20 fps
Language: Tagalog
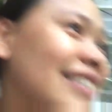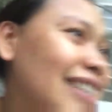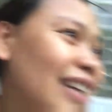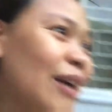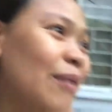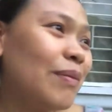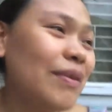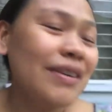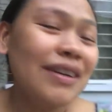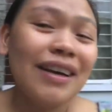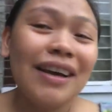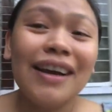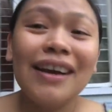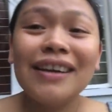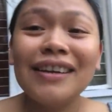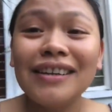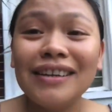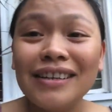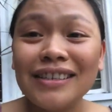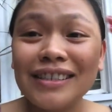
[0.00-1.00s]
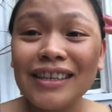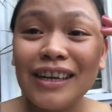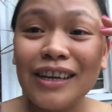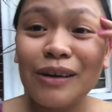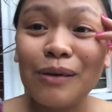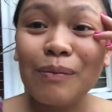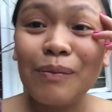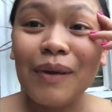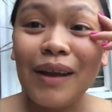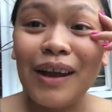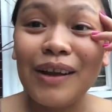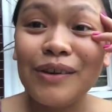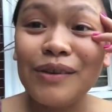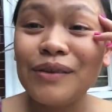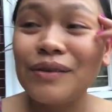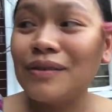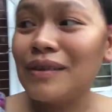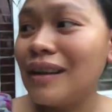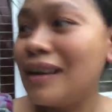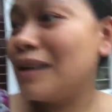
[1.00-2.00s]
Tsaka pag nakakarinig siya
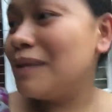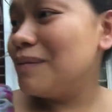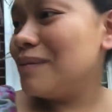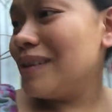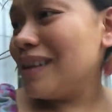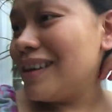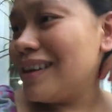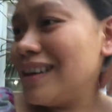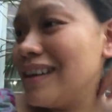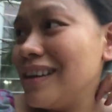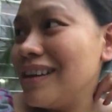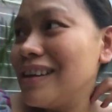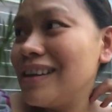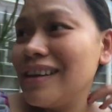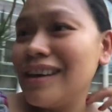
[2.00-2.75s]
aeroplano, alam niya na.